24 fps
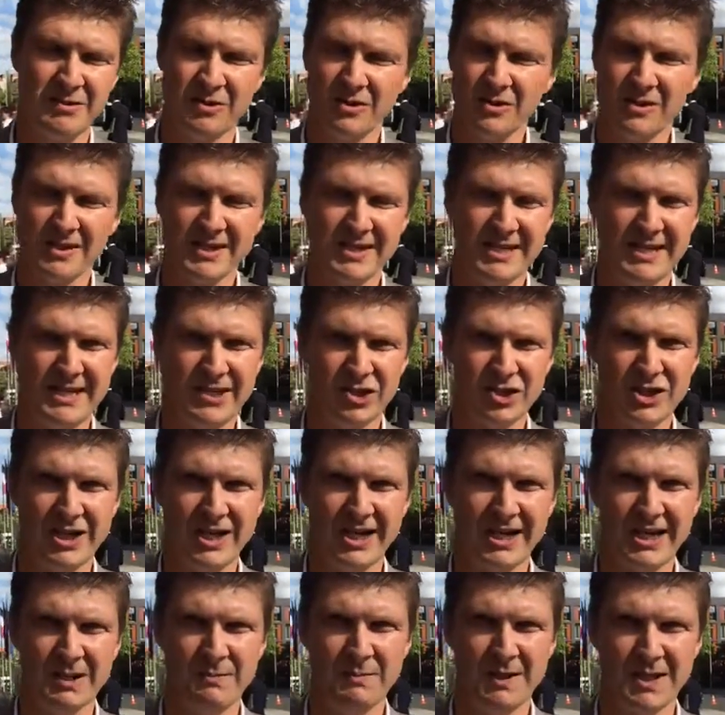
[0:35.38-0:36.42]
noch sehr
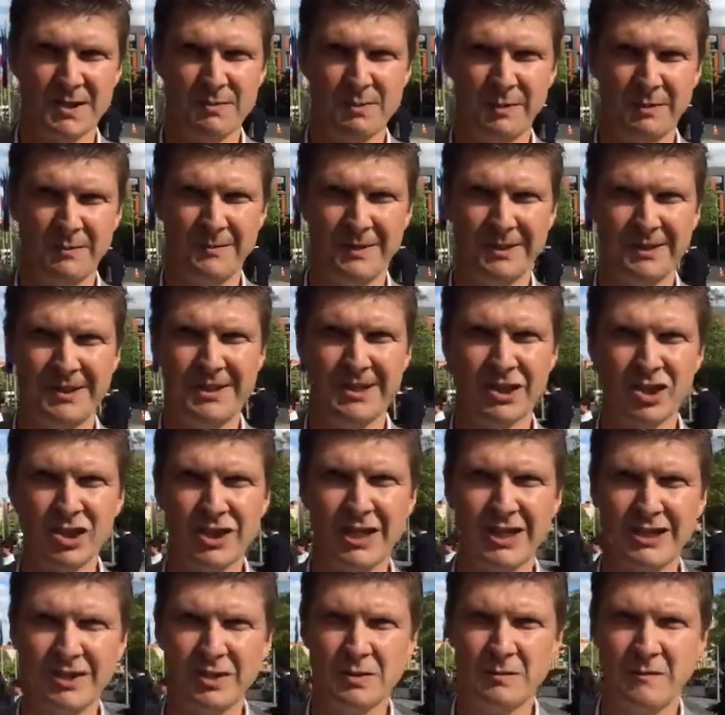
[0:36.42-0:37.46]
stark im
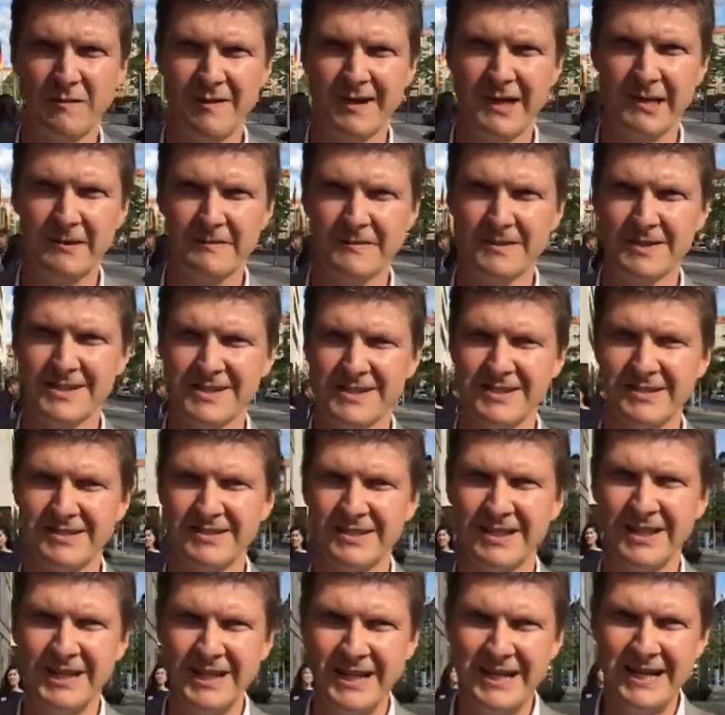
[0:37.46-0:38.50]
Experimentierstadium verhaftet sind.